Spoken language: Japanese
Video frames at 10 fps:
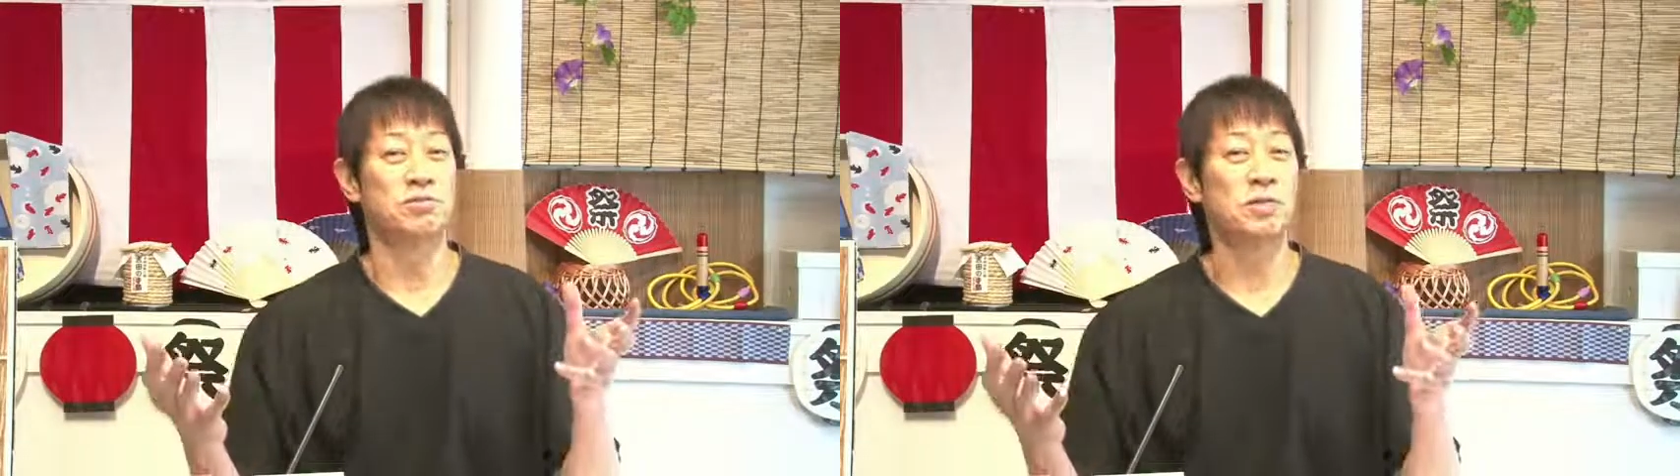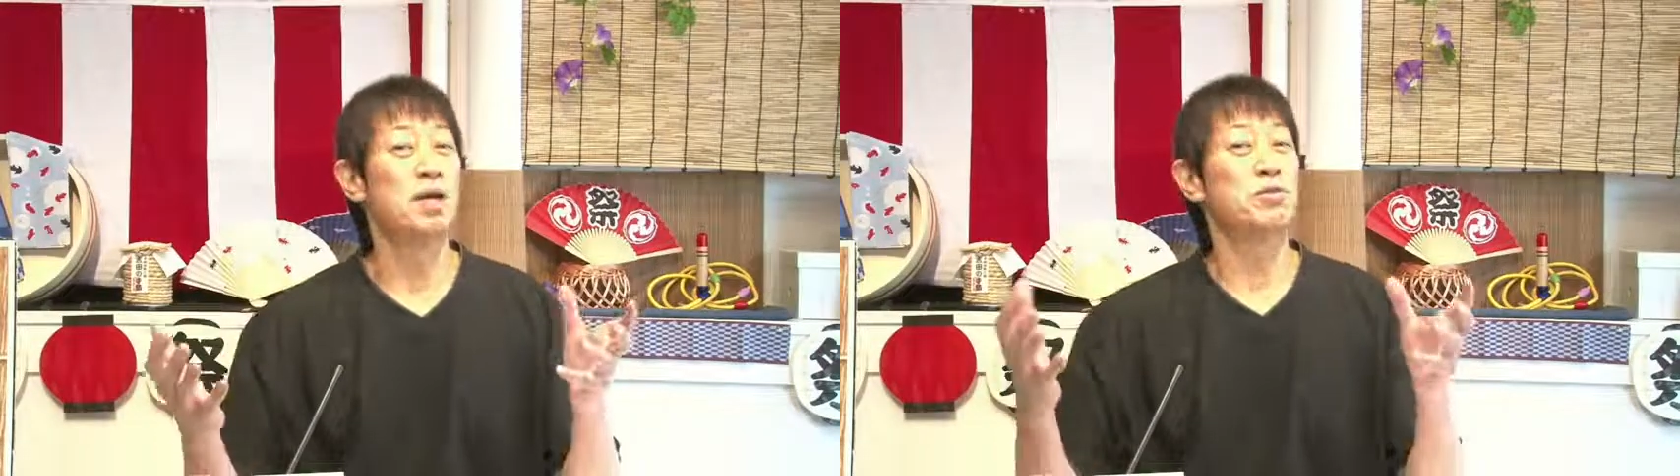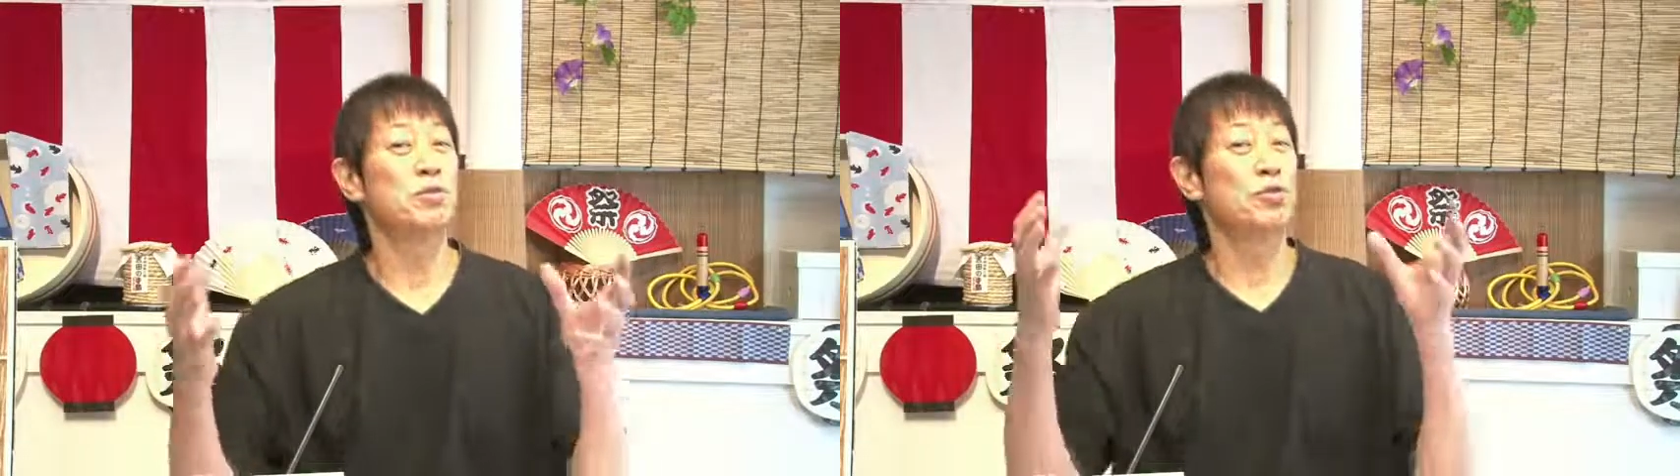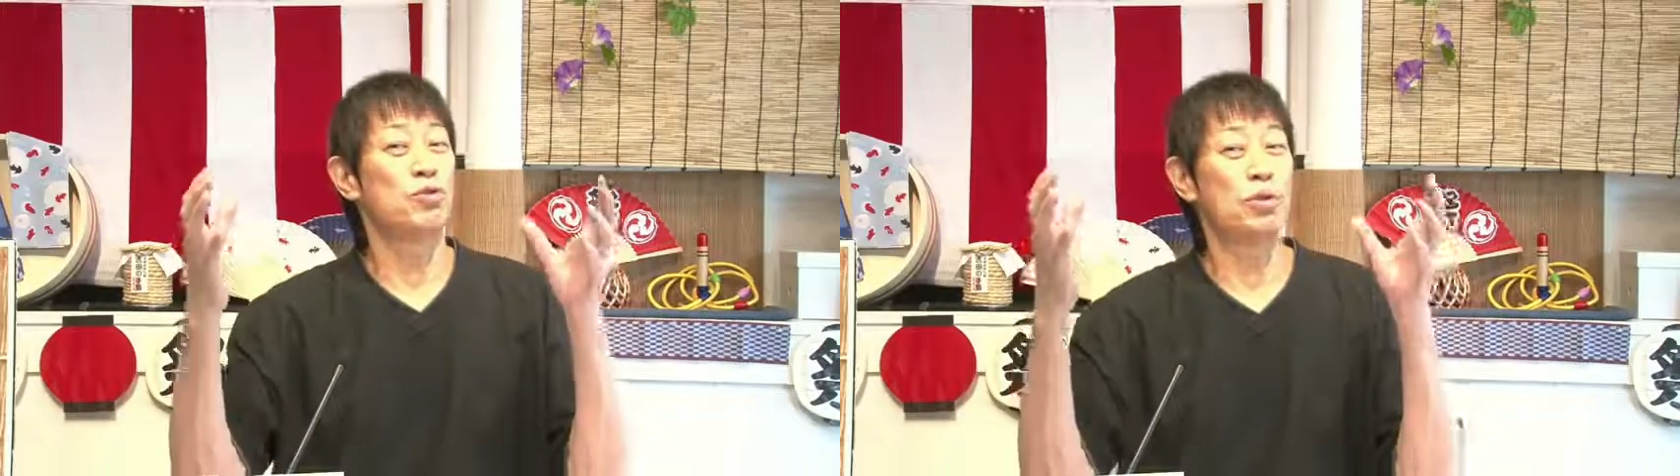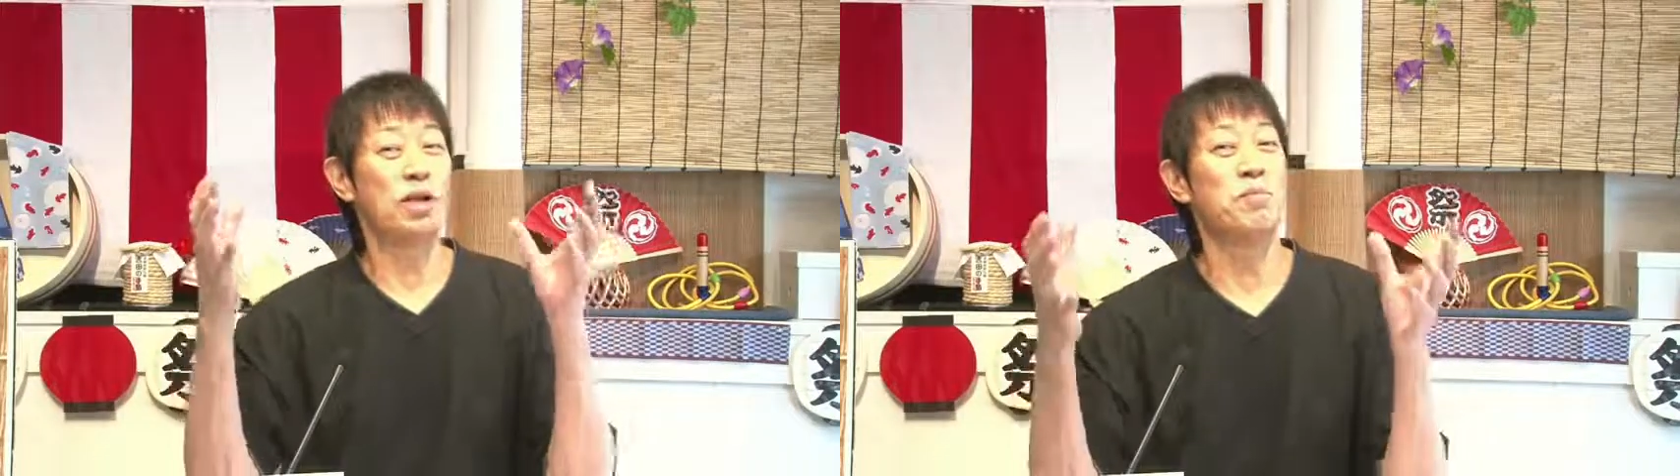南の方
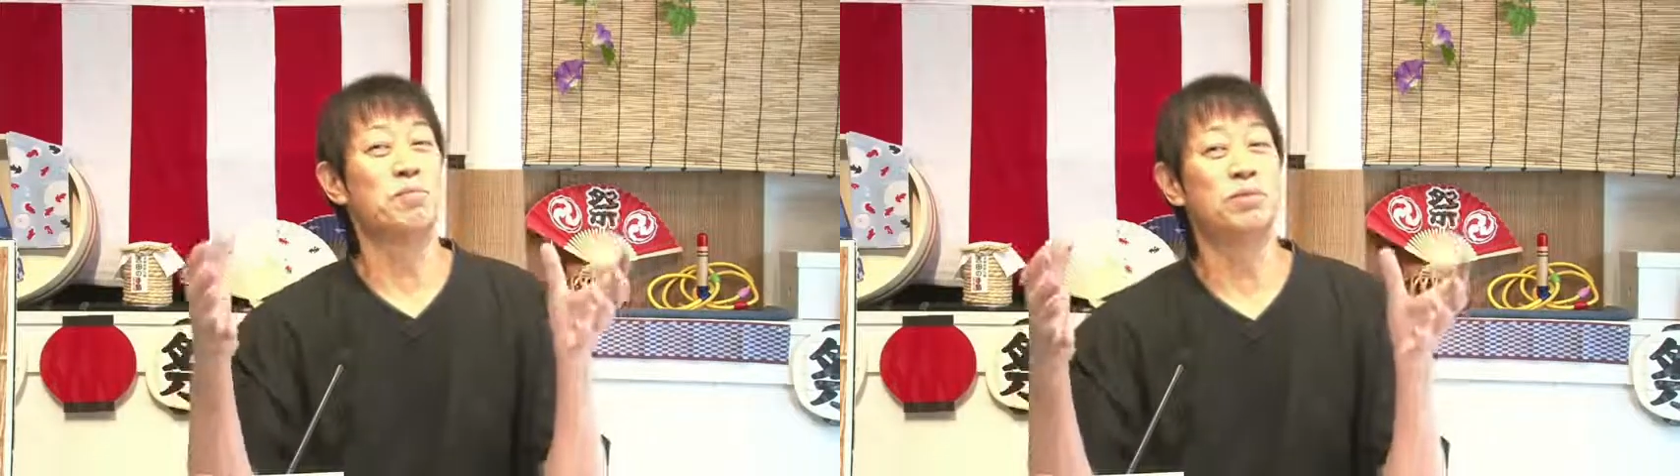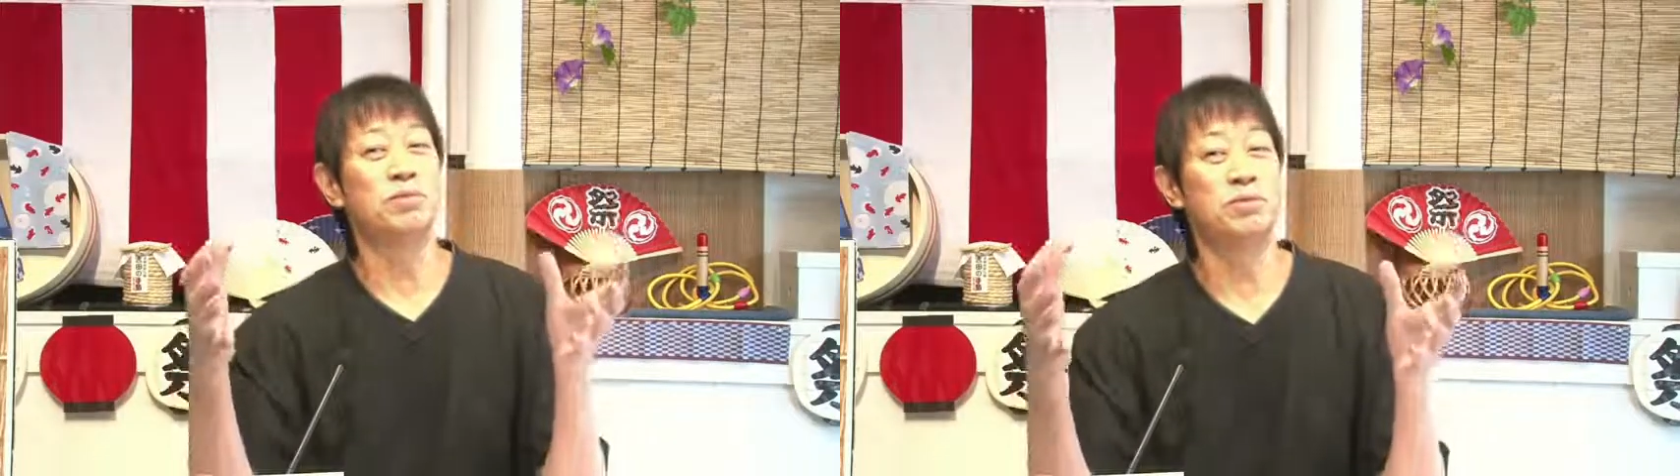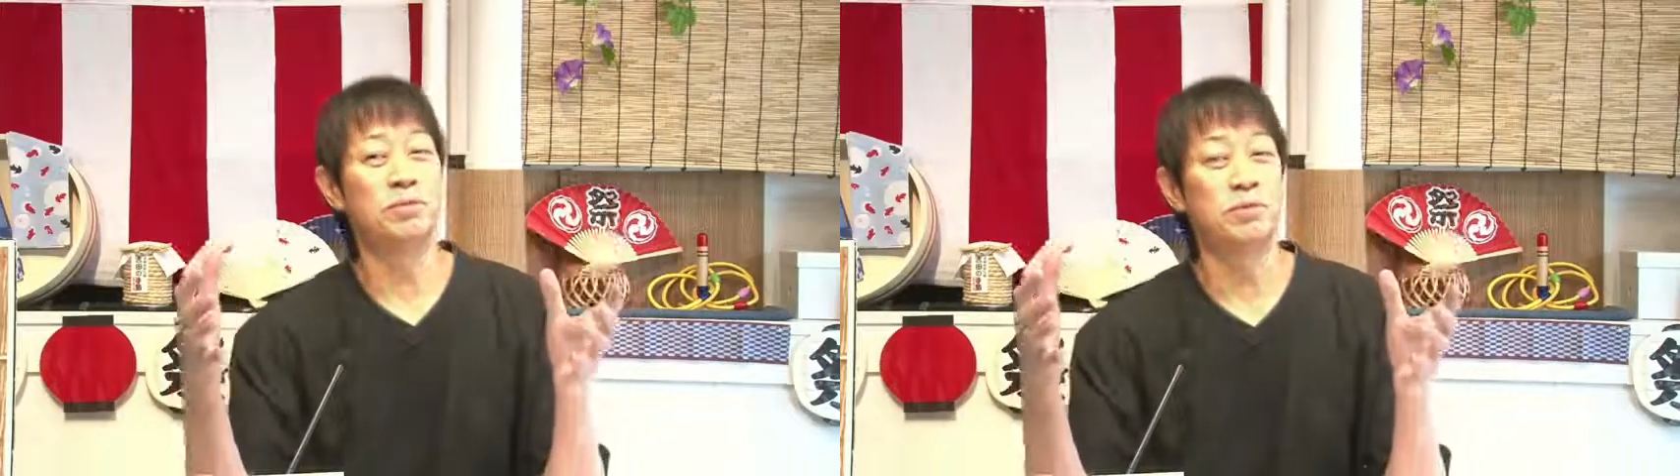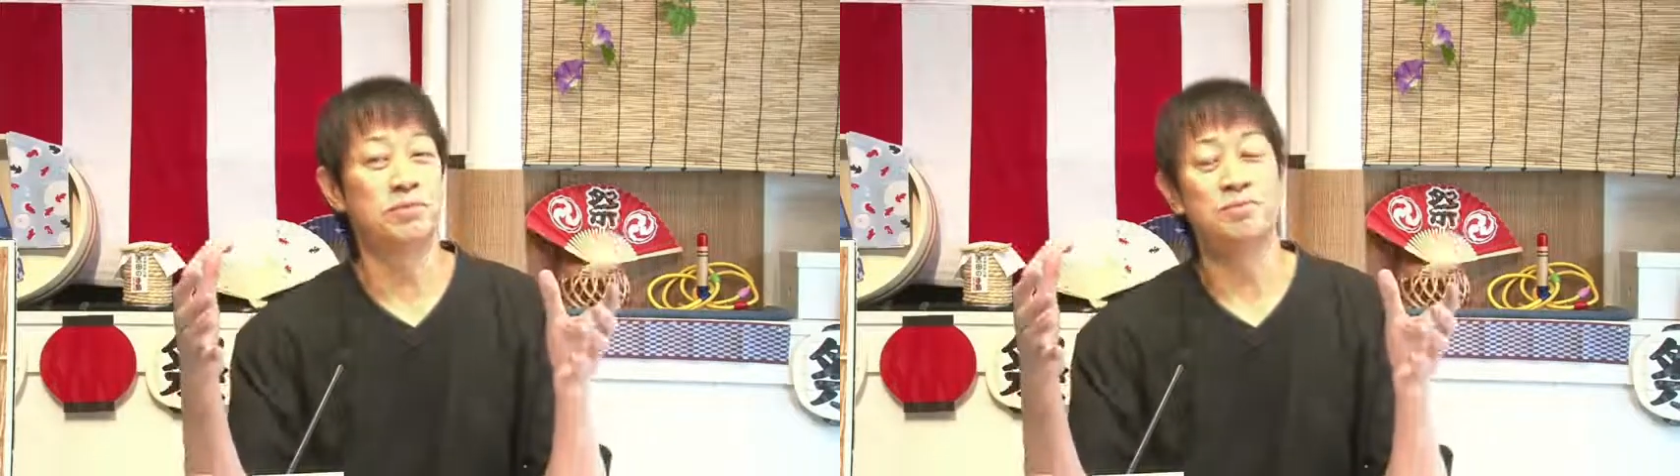の憲法の